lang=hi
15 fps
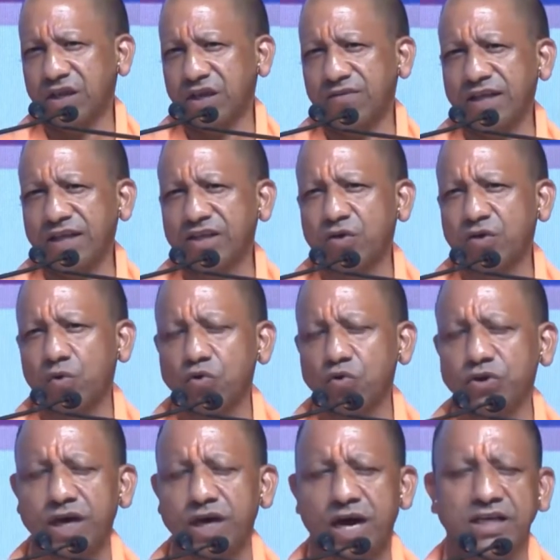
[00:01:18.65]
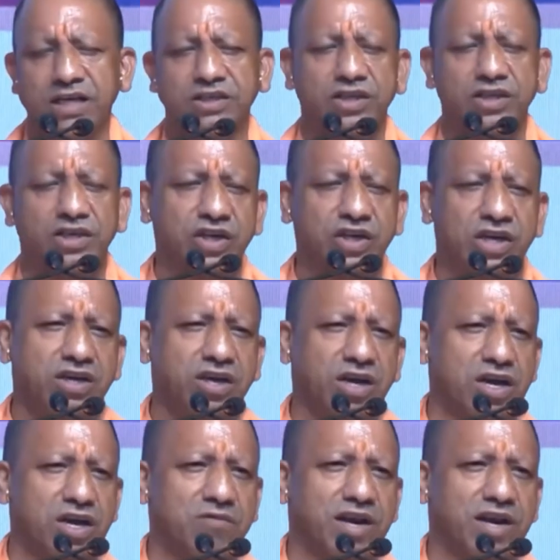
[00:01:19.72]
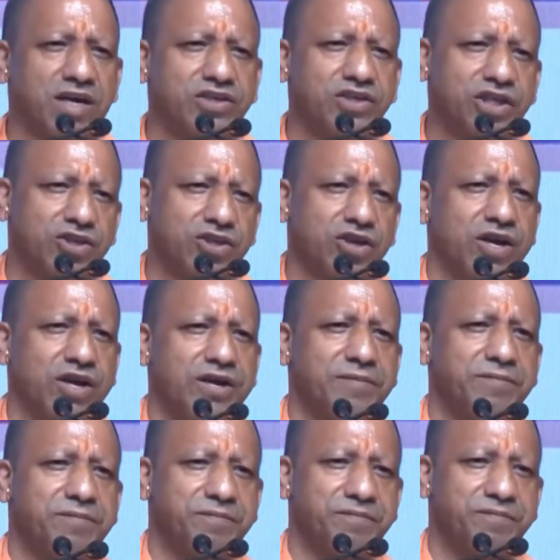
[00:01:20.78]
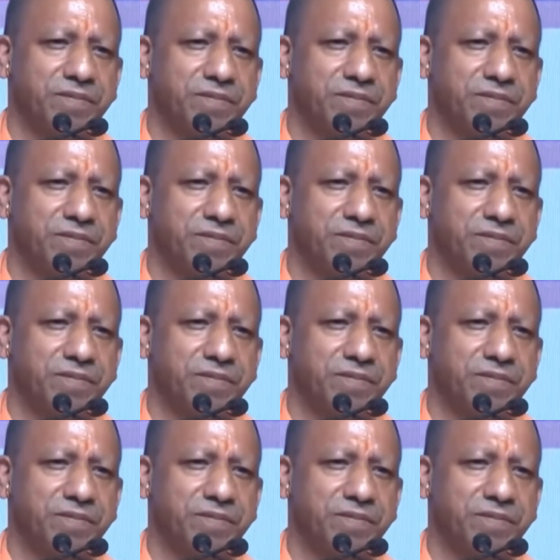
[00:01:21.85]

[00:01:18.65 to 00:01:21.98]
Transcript: सर्वाधिक रोजगार सृजन करने वाला क्षेत्र है